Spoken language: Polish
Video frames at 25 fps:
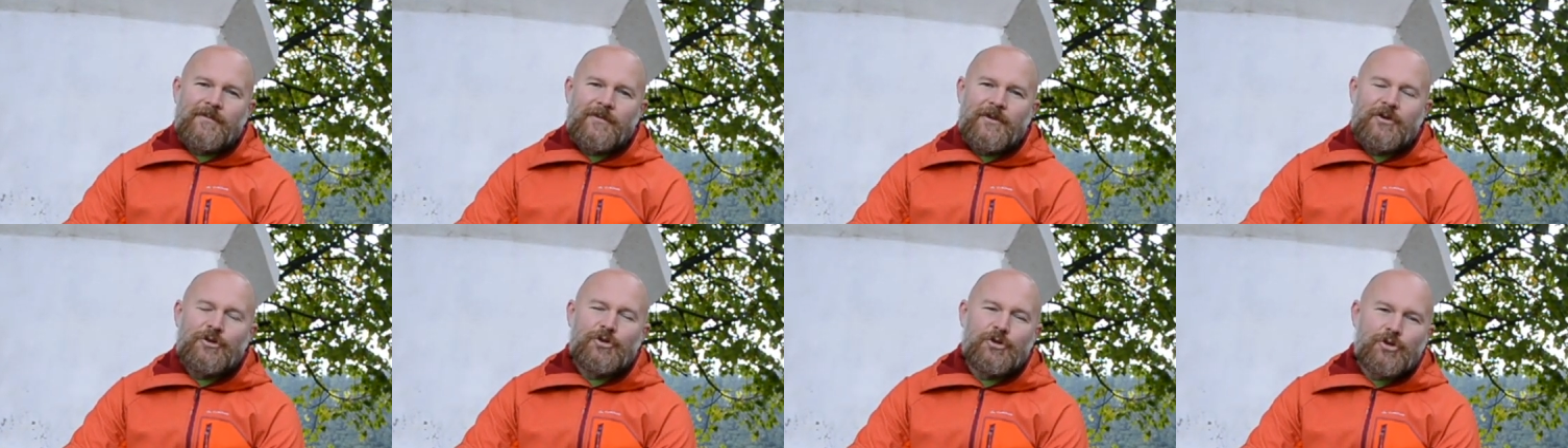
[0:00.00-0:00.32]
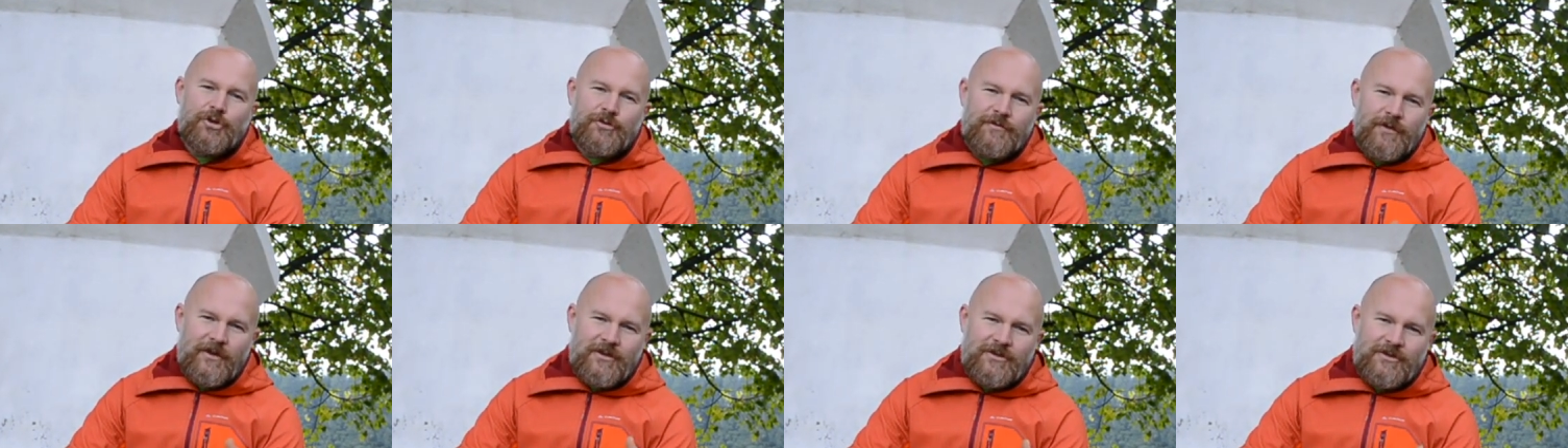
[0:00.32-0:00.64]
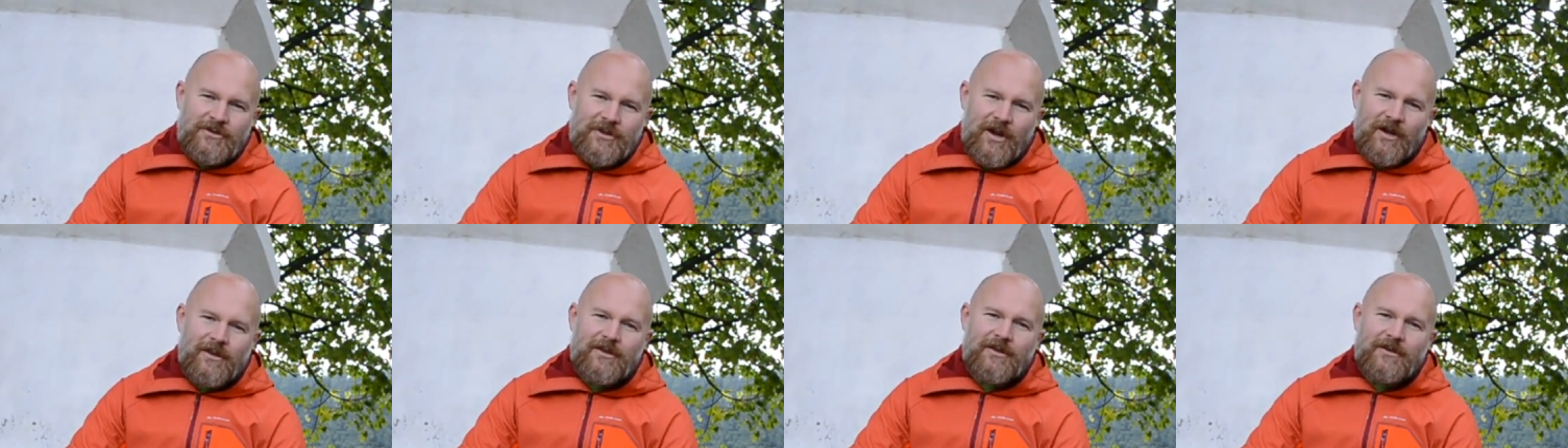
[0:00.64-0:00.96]
I
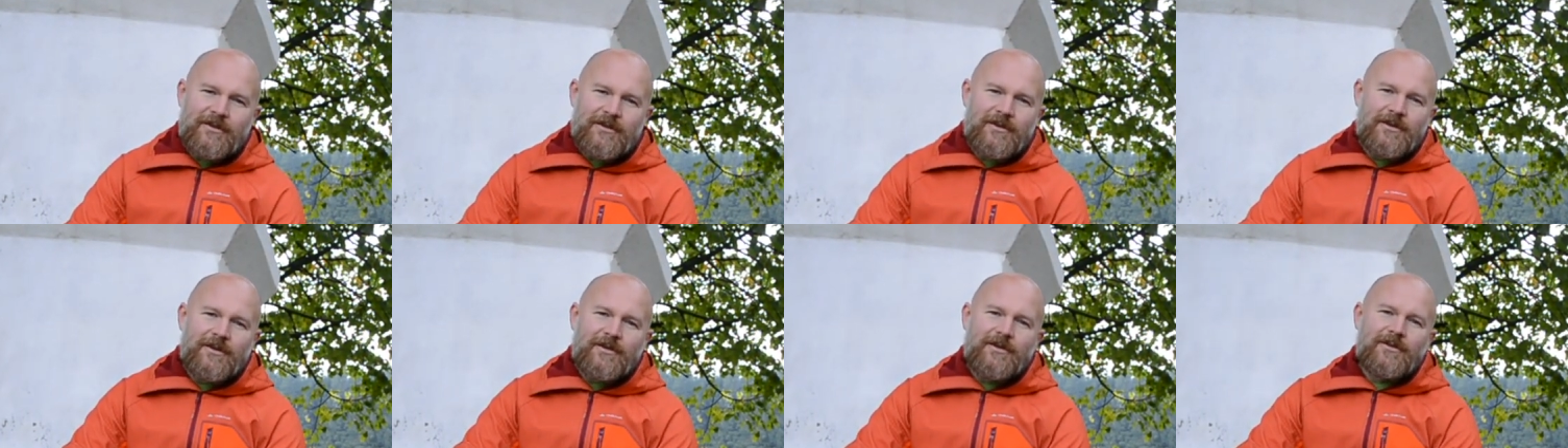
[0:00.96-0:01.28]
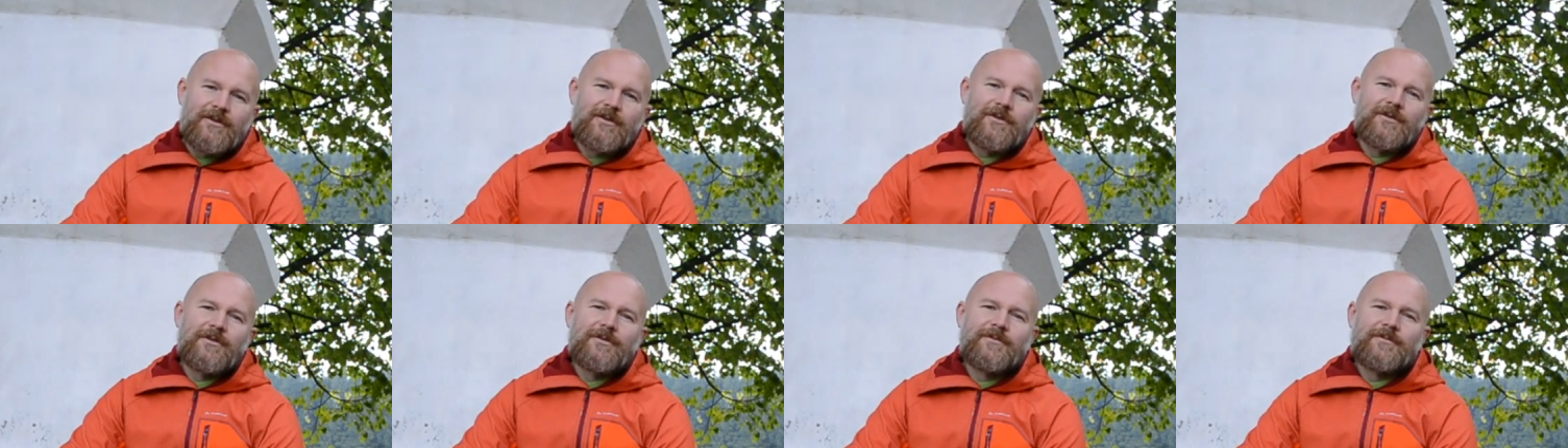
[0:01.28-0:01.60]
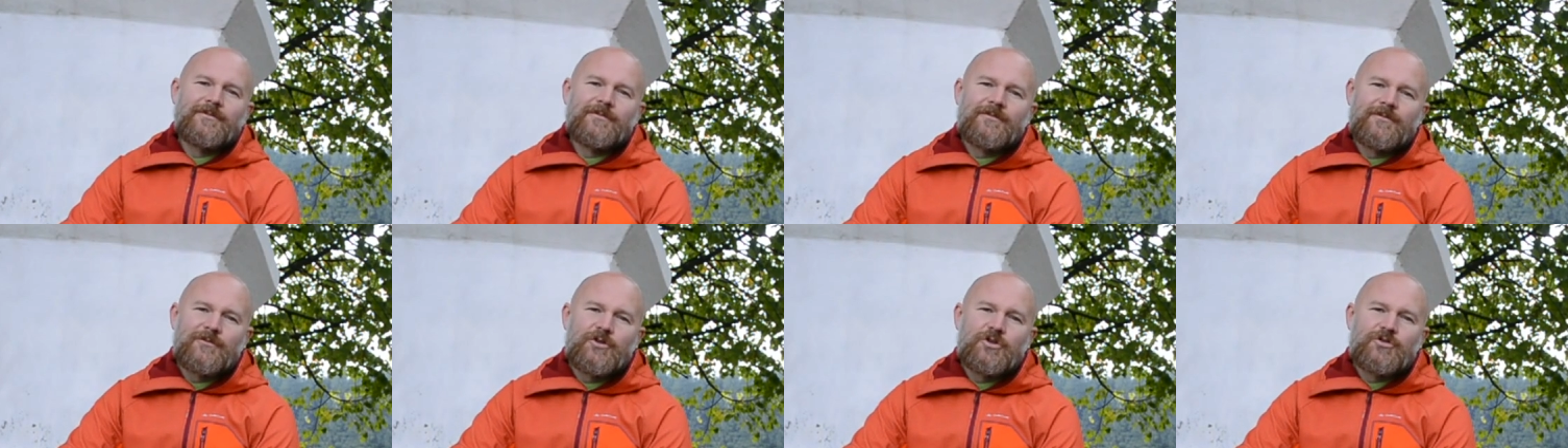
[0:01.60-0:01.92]
doświadczanie tego,
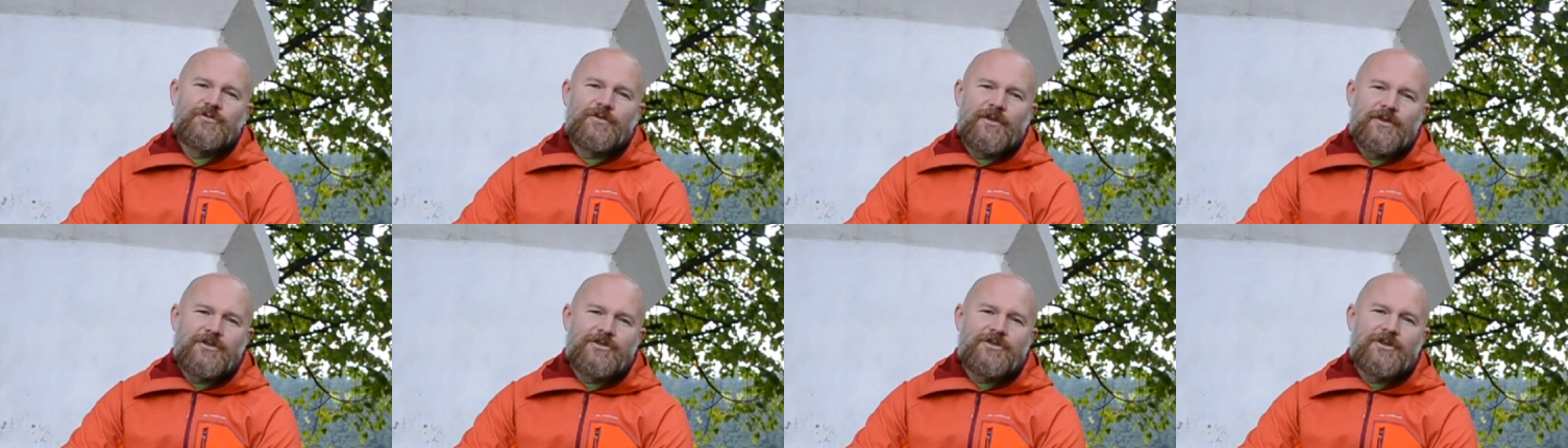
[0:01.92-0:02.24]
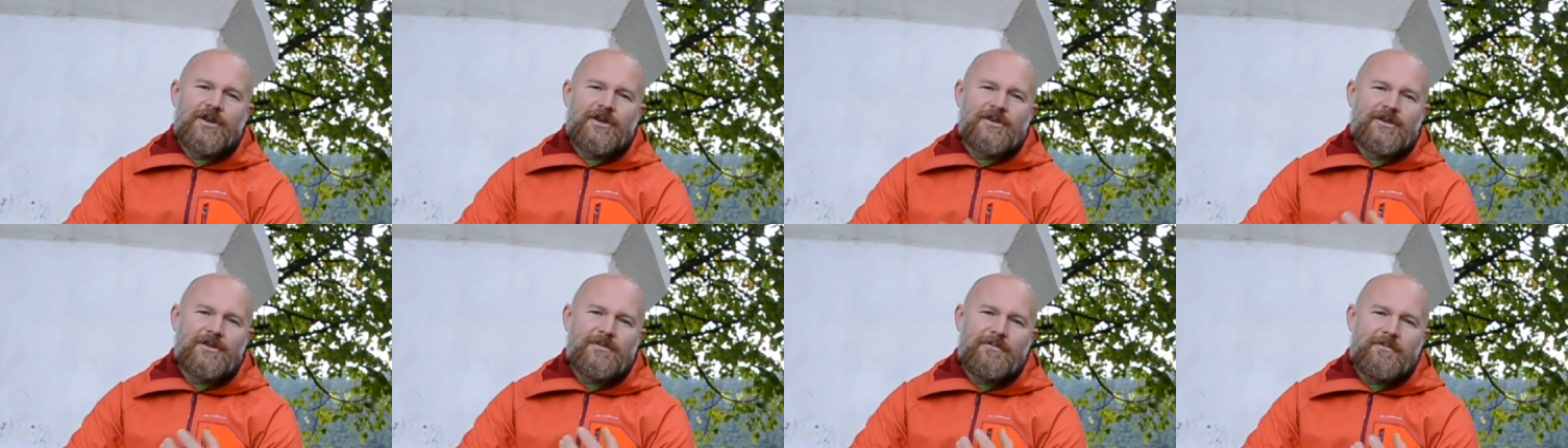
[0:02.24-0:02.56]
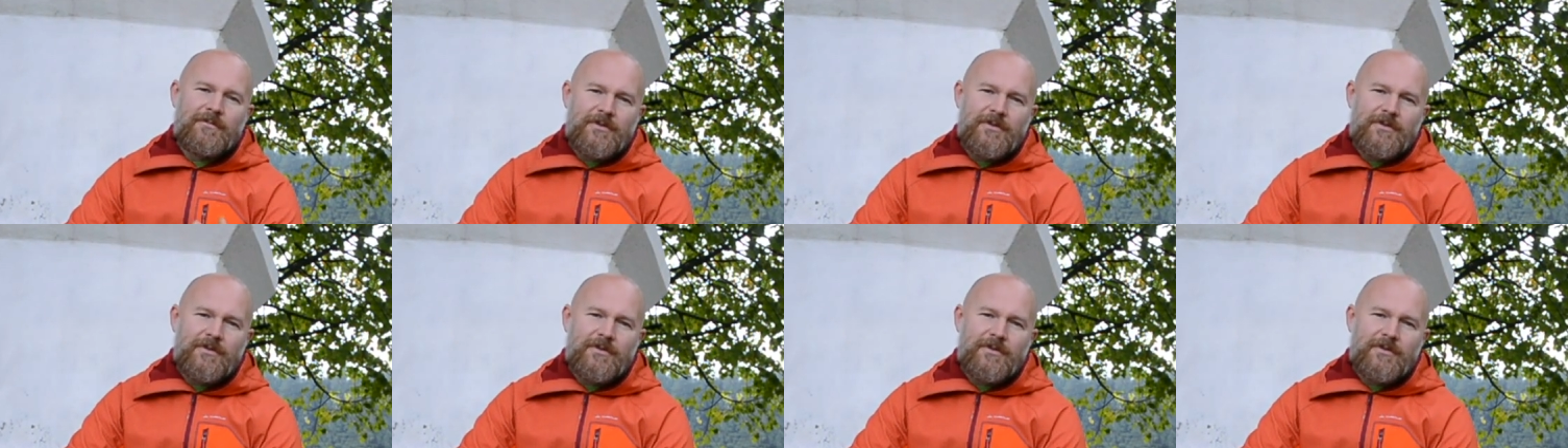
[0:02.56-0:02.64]
doświadczanie